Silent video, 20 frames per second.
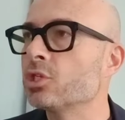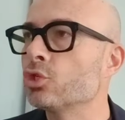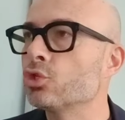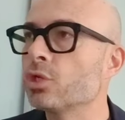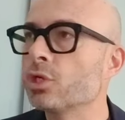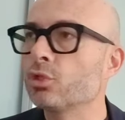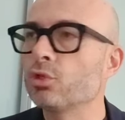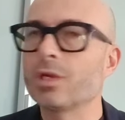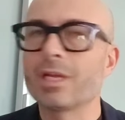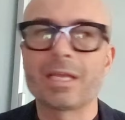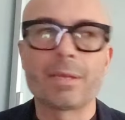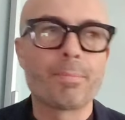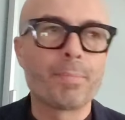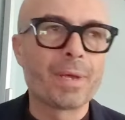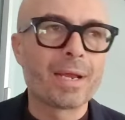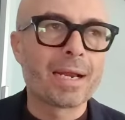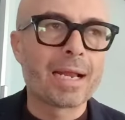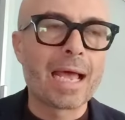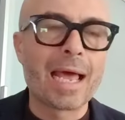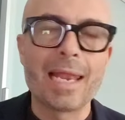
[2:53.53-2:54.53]
cioè giocatore che
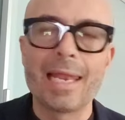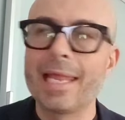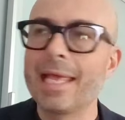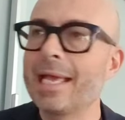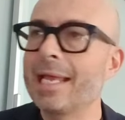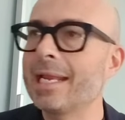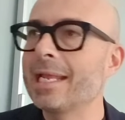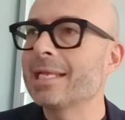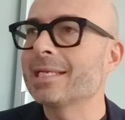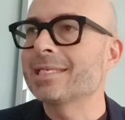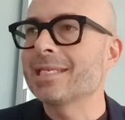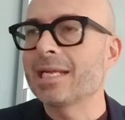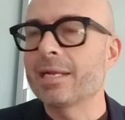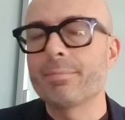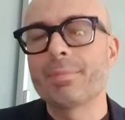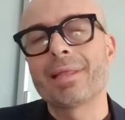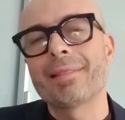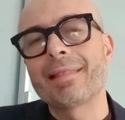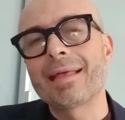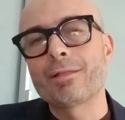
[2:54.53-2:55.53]
per Allegri
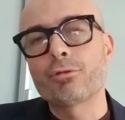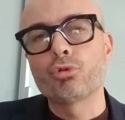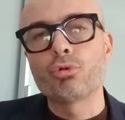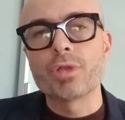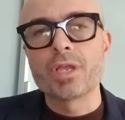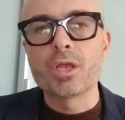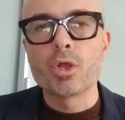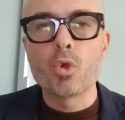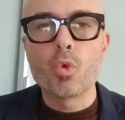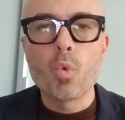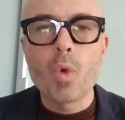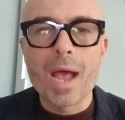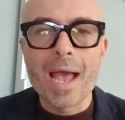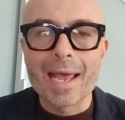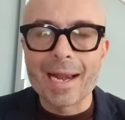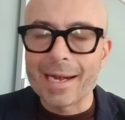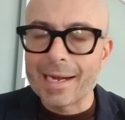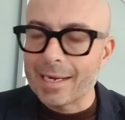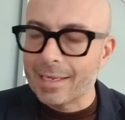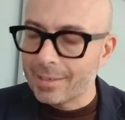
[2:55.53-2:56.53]
sarebbe andato in
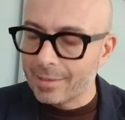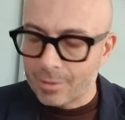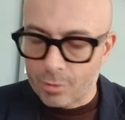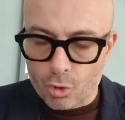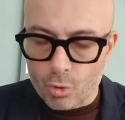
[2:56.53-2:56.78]
guerra,